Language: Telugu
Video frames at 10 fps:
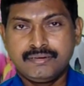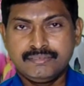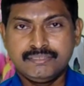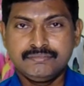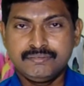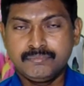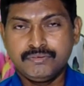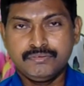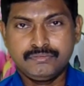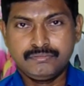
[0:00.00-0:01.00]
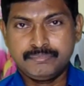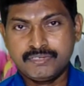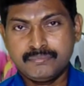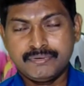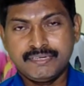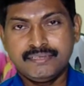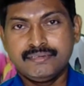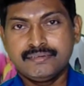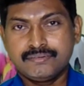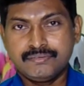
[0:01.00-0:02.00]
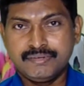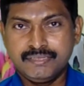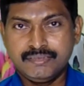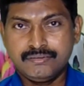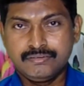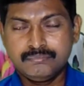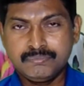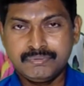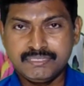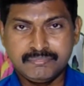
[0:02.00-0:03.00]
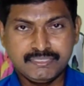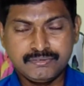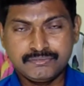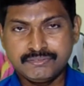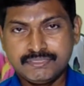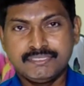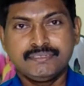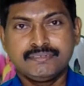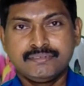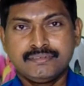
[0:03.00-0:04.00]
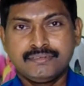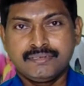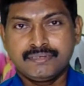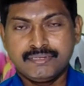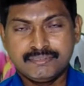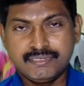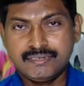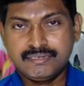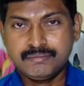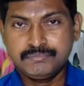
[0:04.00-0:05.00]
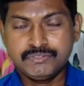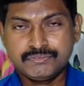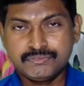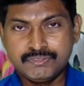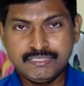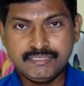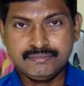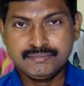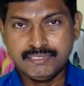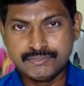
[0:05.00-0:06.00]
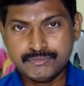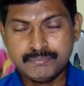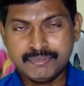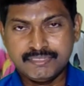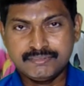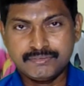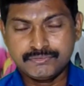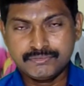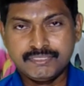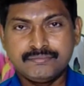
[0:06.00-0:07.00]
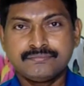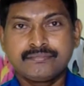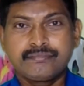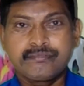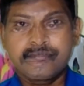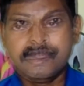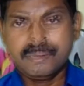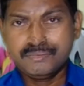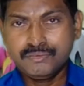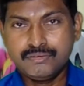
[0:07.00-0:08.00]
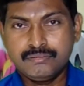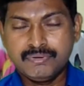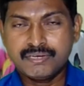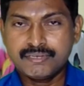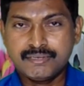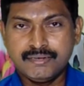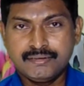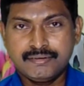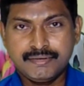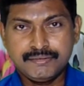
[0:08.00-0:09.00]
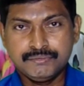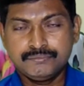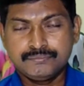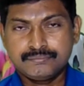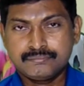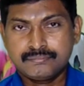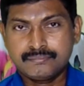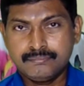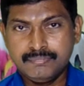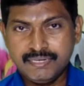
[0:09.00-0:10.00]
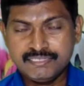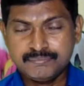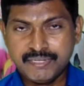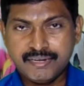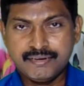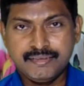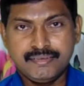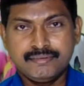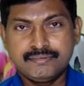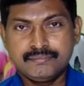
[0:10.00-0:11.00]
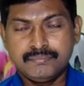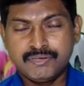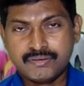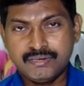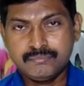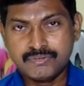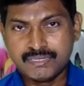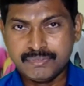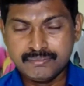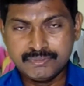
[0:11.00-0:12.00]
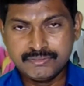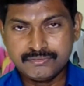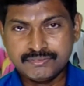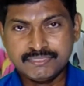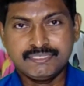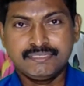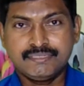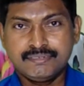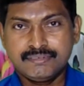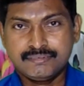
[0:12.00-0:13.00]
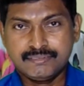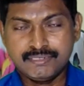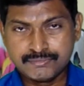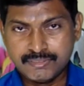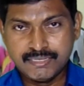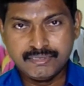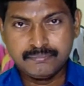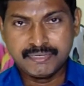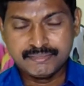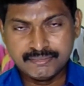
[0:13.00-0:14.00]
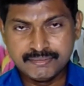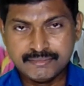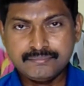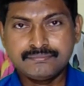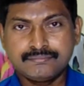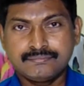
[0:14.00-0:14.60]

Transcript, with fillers: నిత్య జీవితంలో ఉపయోగపడే కొన్ని హోమియోపతి మందుల గురించి గత ఎపిసోడ్స్ నుండి తెలుసుకోవడం అనేది జరుగుతుంది అందులో భాగంగా నేడు బెల్లిస్పెరా అనే మరొక ముఖ్యమైన మందు గురించి తెలుసుకునే ప్రయత్నం చేద్దాం